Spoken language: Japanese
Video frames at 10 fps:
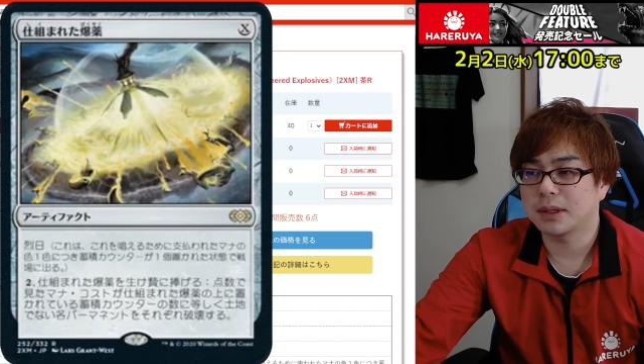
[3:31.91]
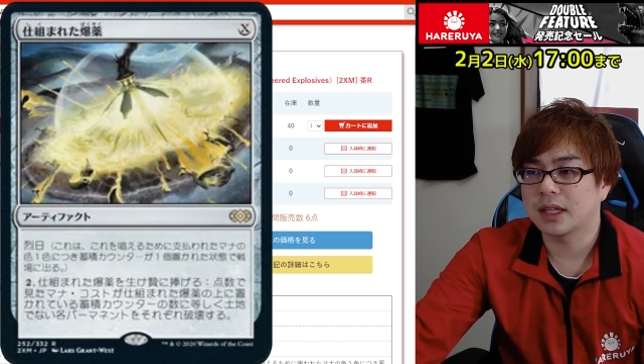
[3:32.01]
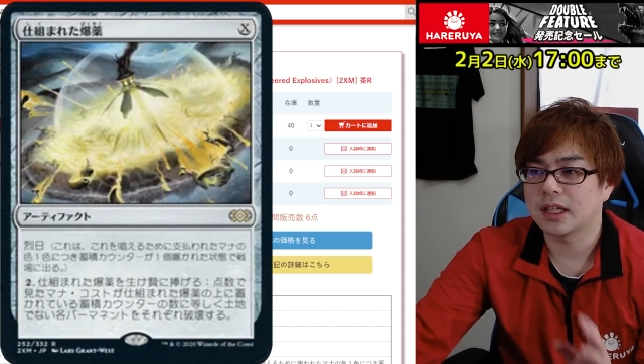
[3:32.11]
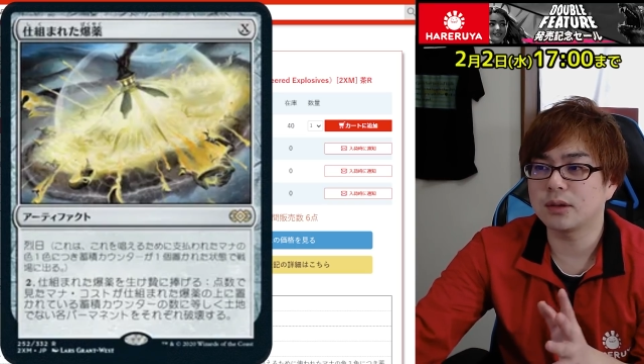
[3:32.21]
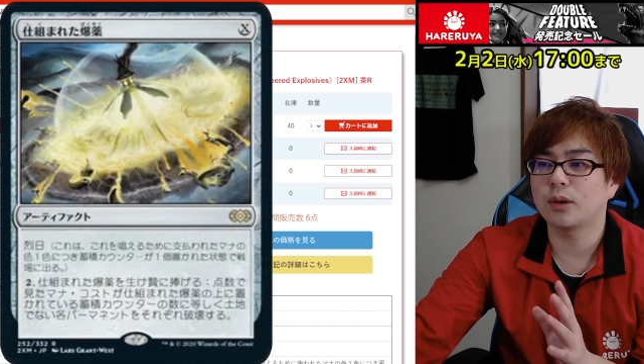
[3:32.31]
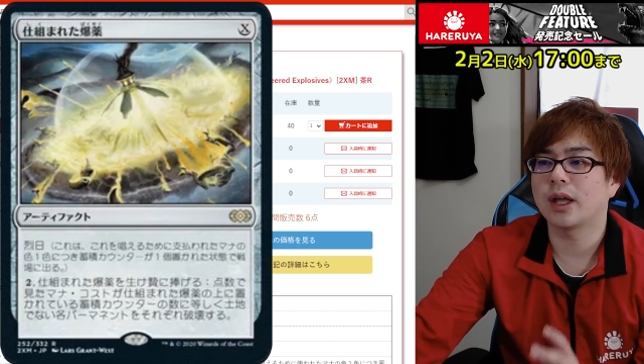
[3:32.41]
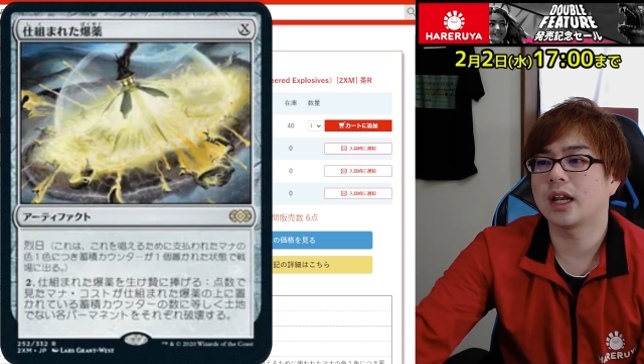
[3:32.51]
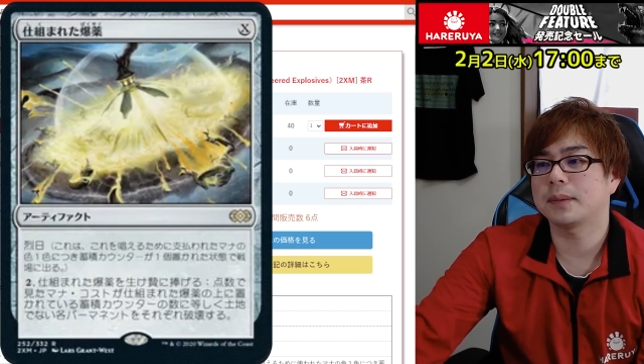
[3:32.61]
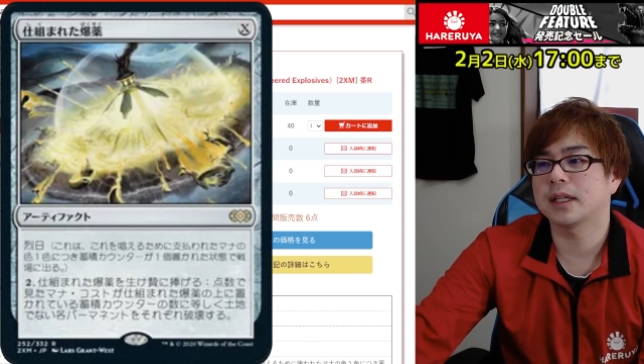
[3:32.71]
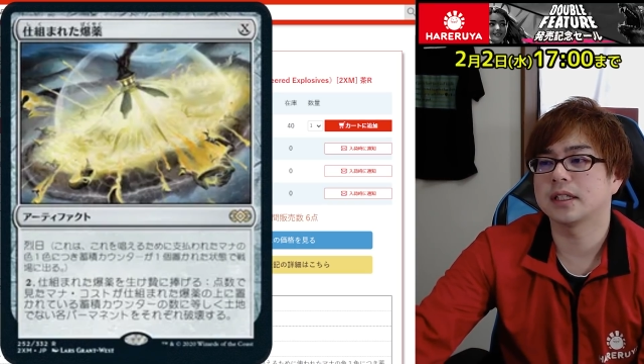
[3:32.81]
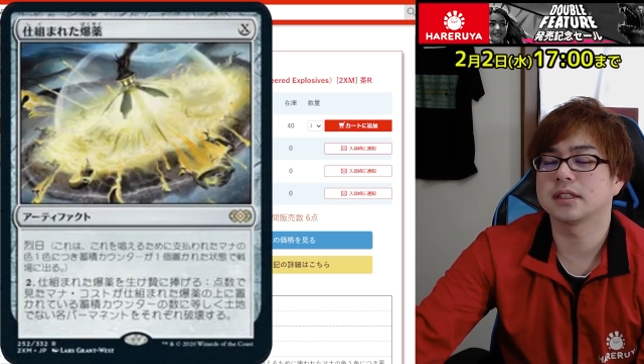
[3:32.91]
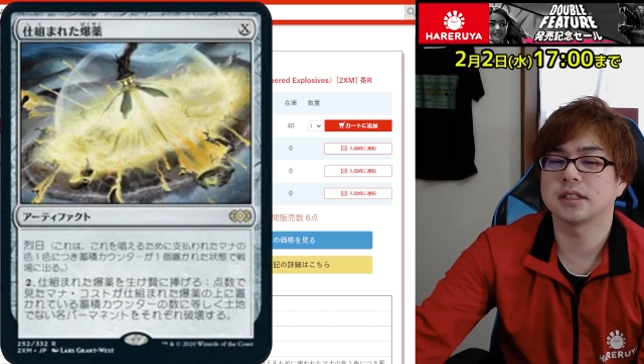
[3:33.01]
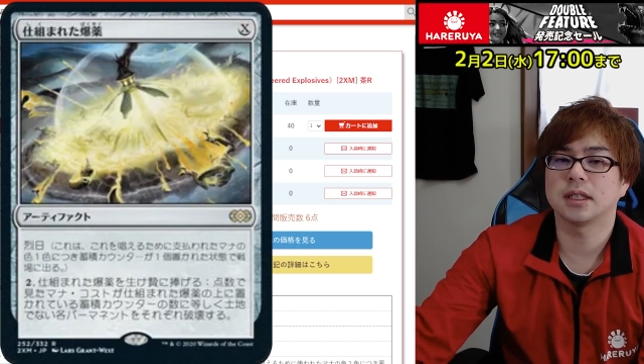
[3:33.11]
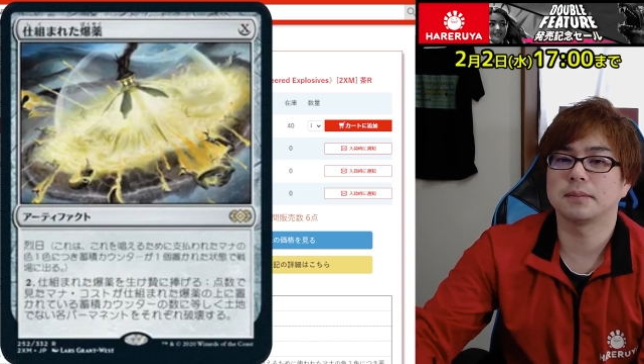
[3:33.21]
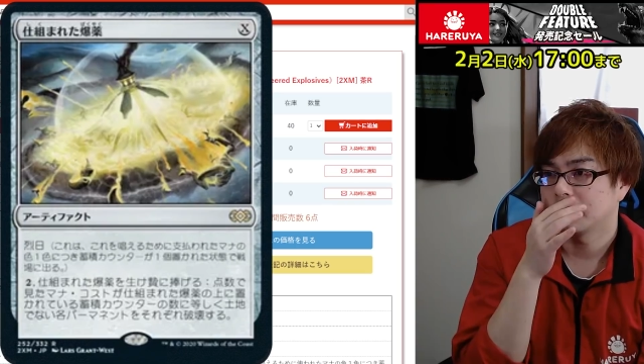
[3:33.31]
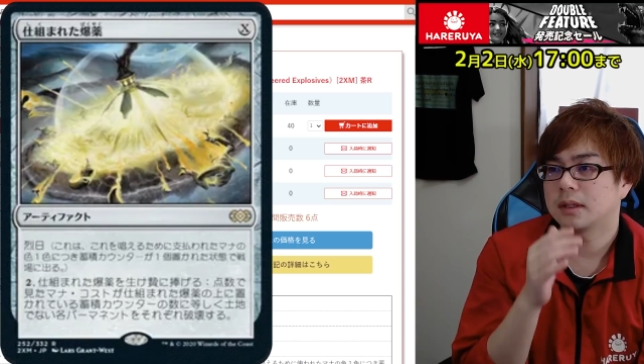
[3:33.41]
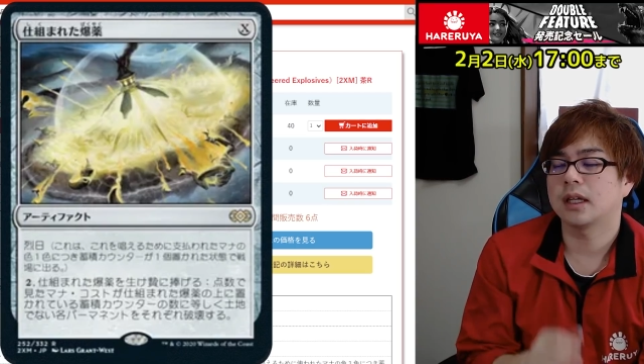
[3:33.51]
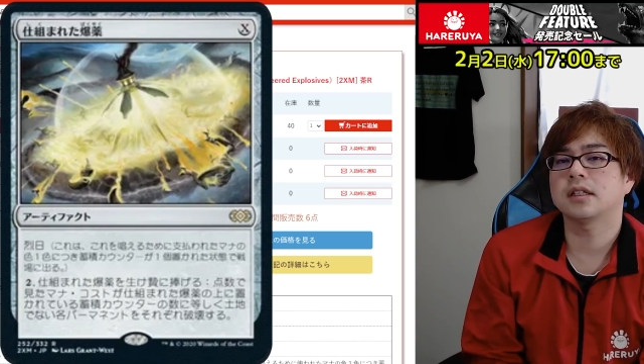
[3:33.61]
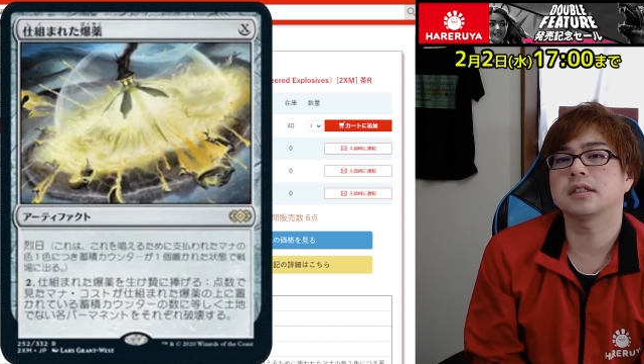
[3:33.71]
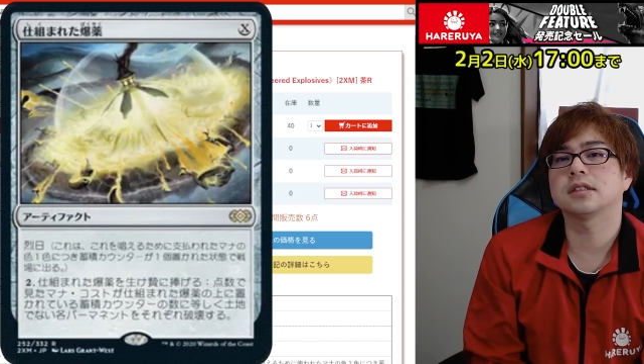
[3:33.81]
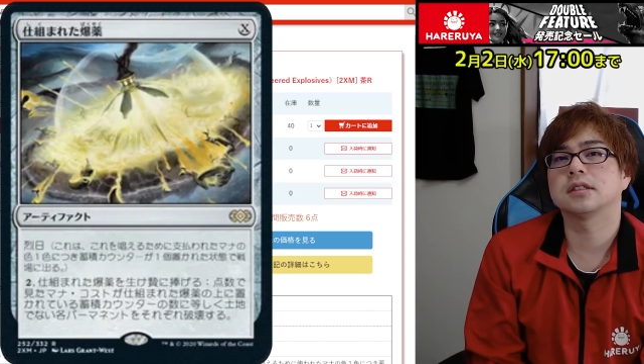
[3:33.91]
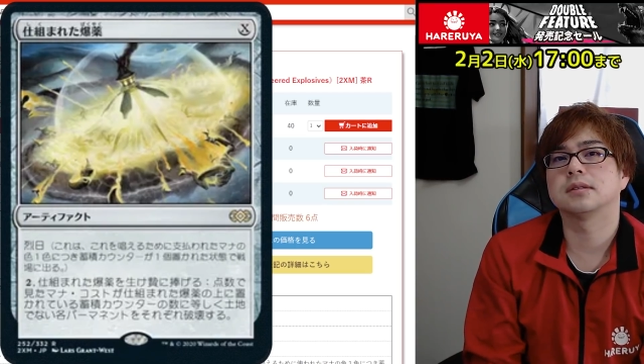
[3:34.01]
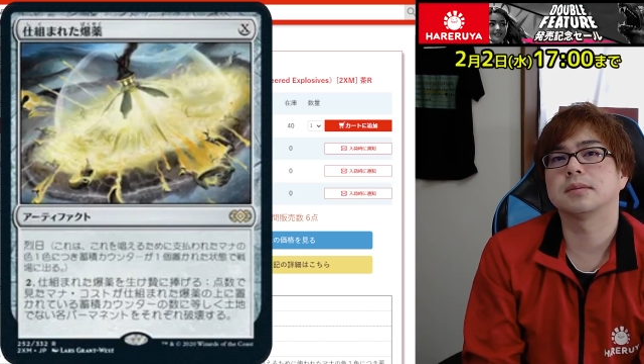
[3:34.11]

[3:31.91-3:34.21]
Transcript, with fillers: まあ、ね、色選ばないですし、まあね、X、